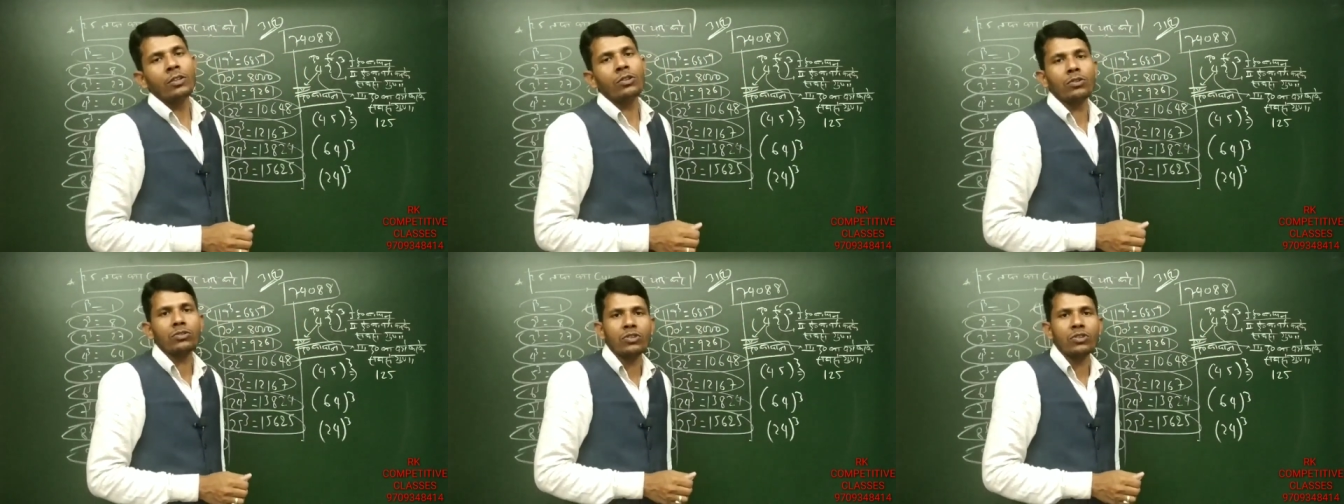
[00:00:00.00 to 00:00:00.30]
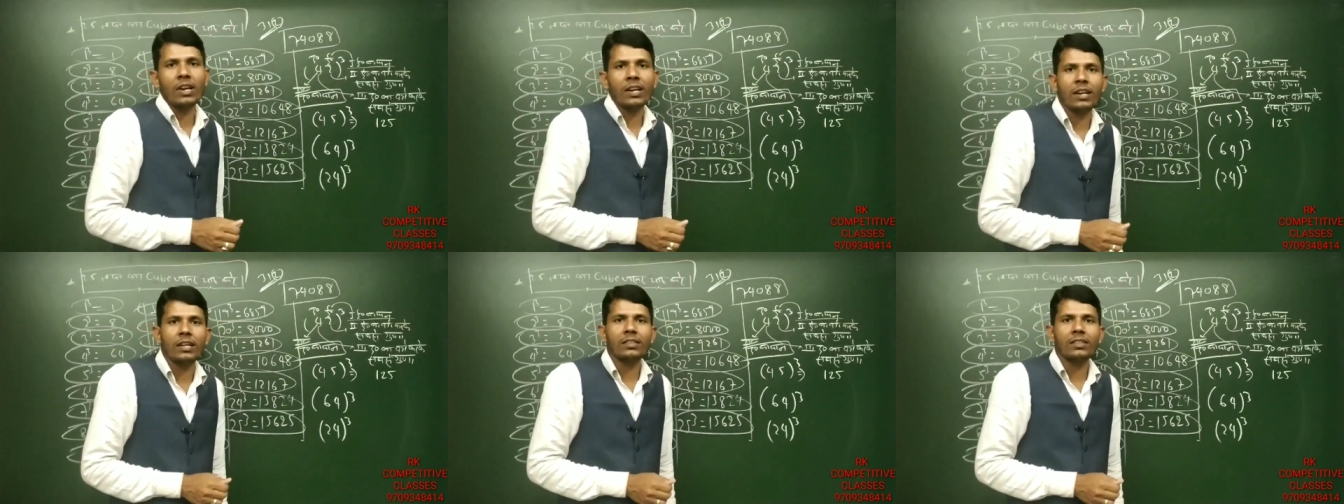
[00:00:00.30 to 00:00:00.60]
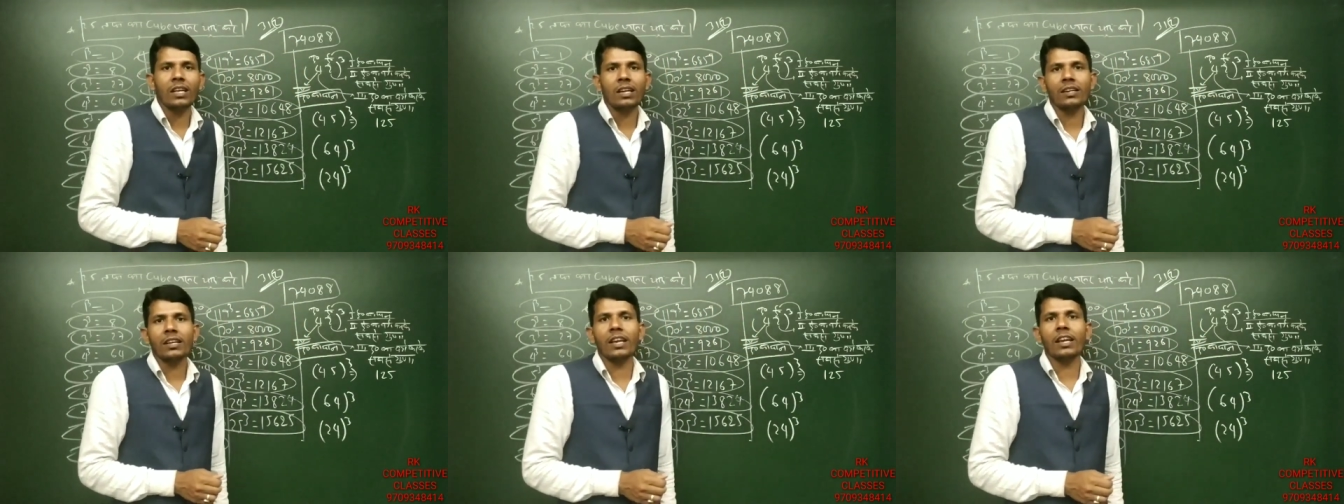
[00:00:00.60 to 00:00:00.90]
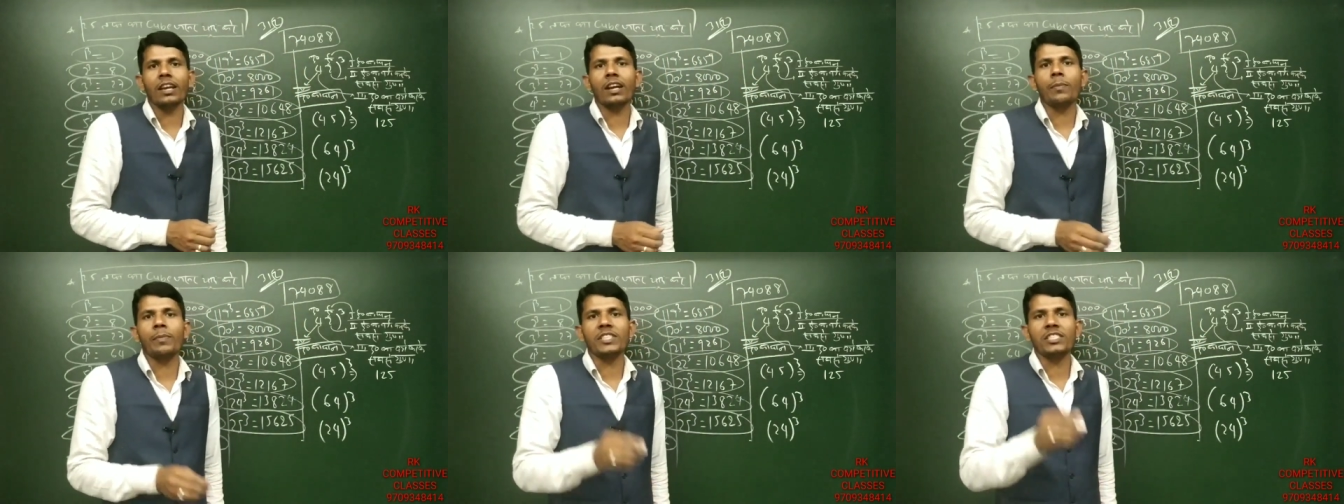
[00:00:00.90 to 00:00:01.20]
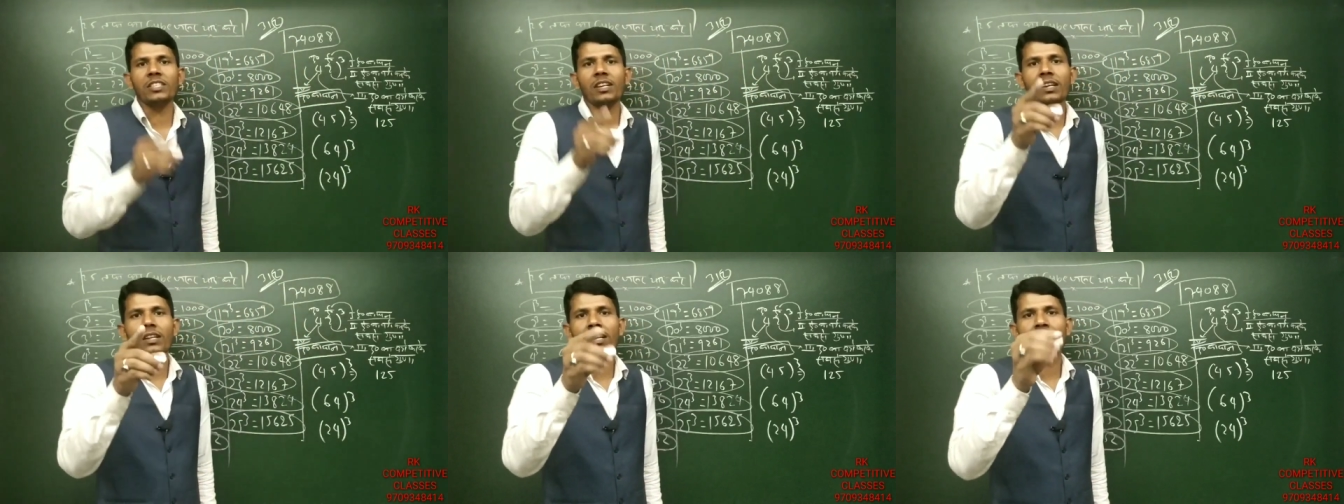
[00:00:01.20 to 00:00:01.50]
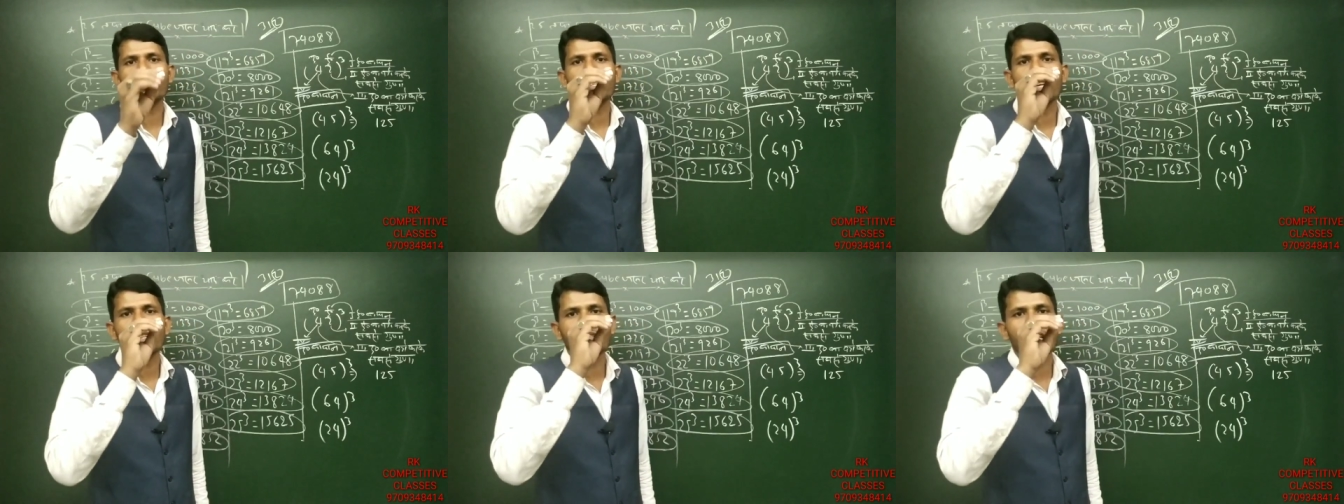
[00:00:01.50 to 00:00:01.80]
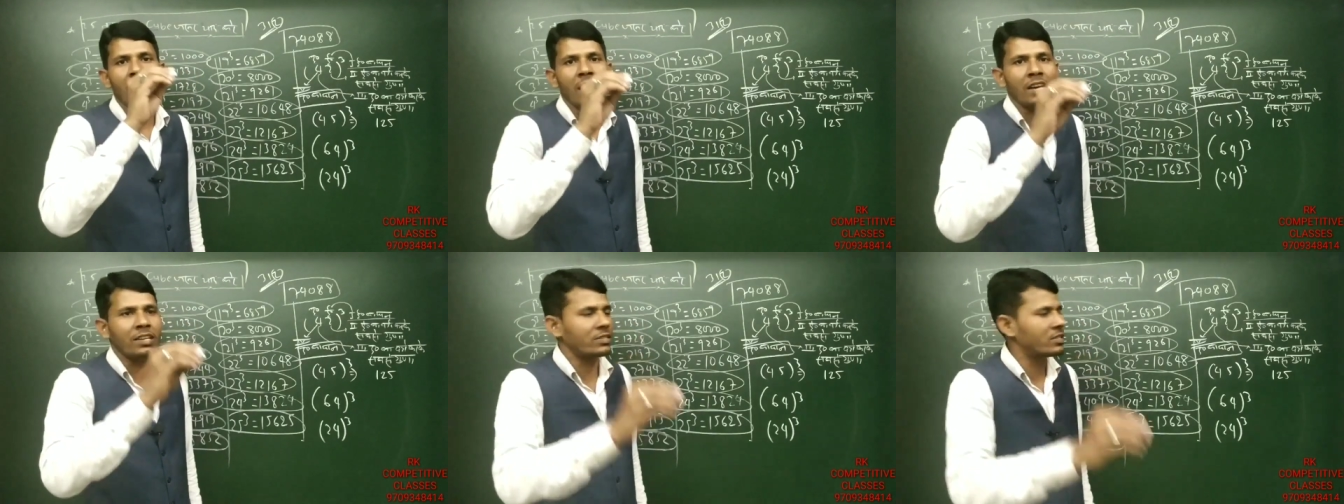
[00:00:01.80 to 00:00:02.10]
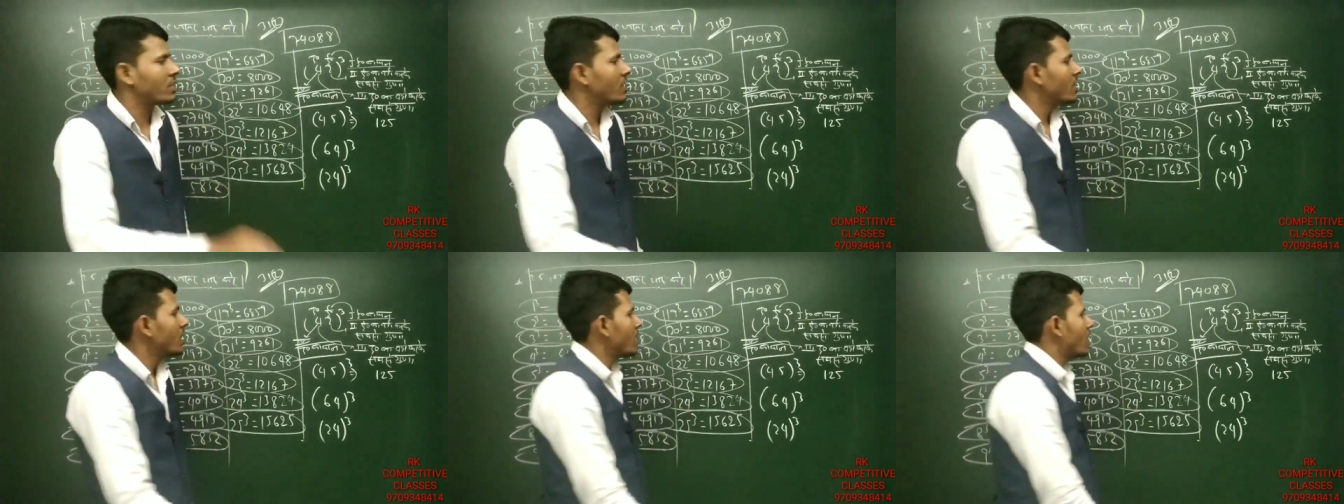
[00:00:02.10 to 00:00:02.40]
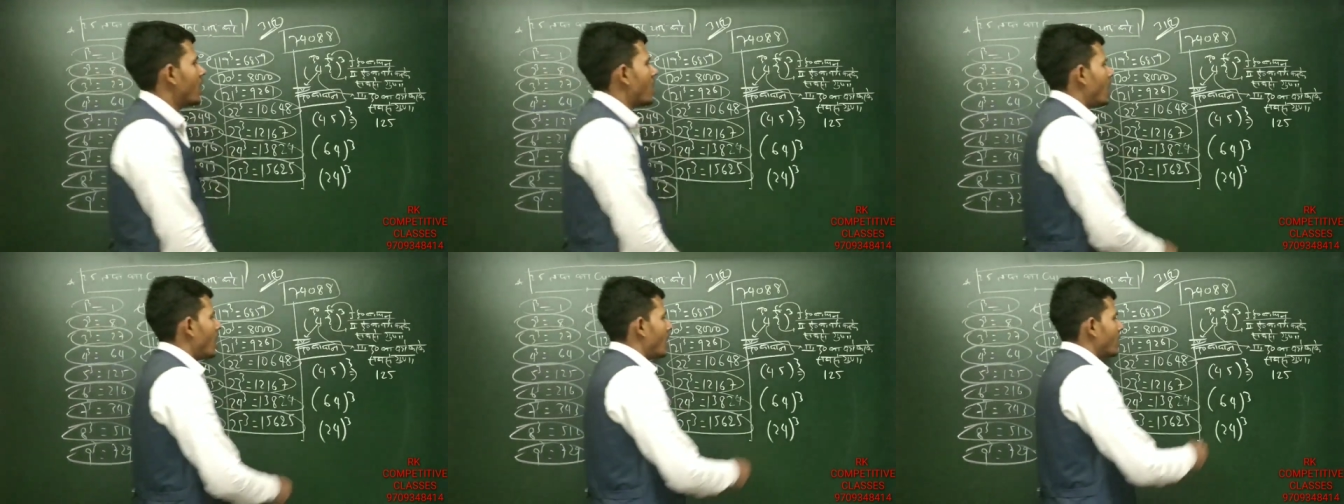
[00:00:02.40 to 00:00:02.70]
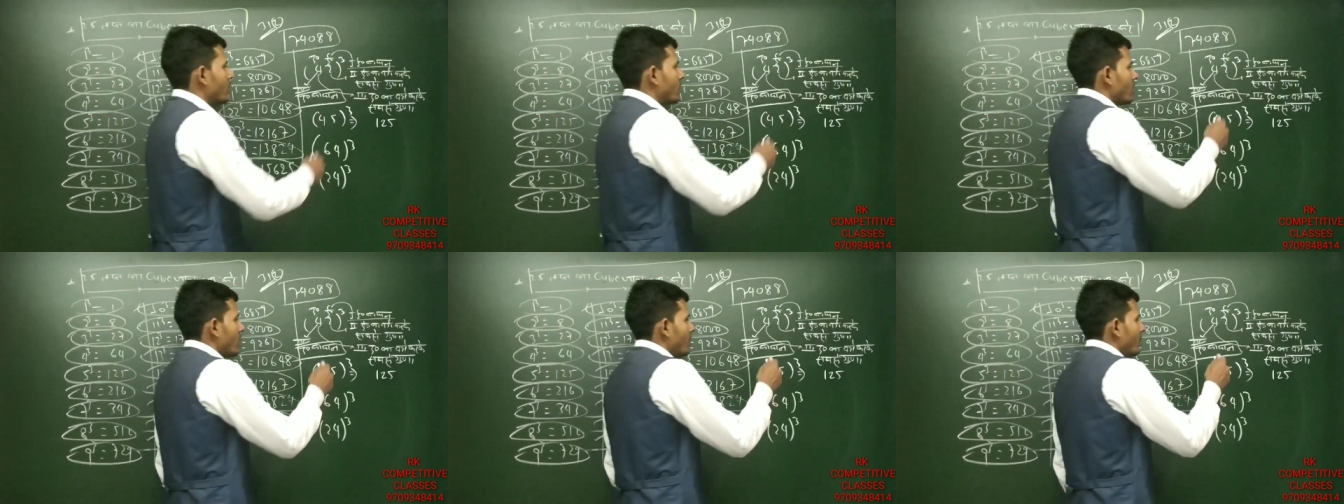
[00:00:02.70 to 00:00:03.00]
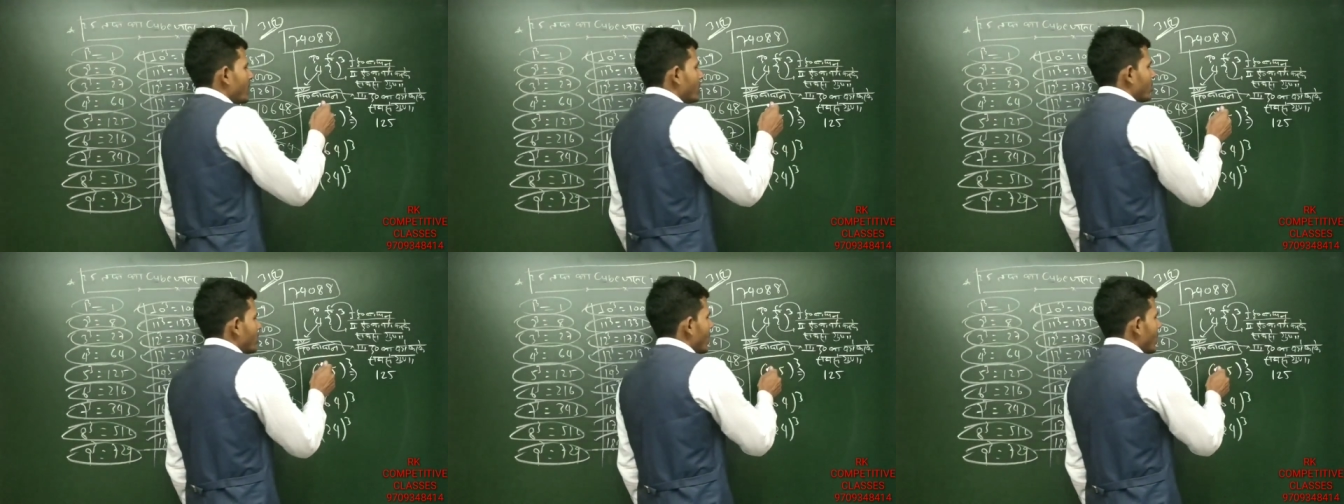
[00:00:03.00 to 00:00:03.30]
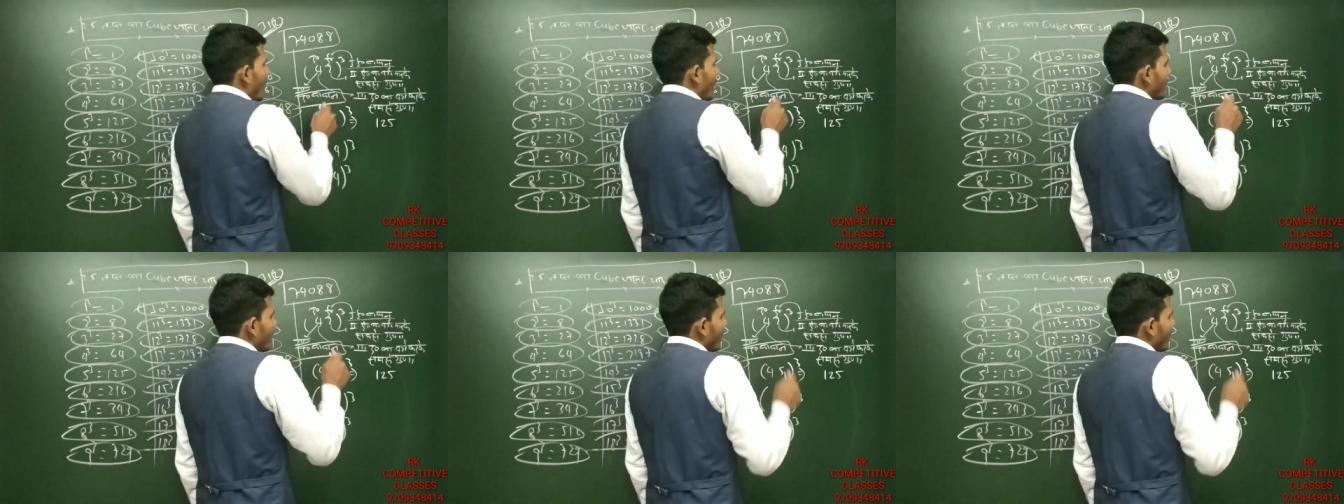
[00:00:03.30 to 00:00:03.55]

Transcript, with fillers: दो सौ इकहत्तर के एक बचा के ना सत्ताईस अंतिम में चार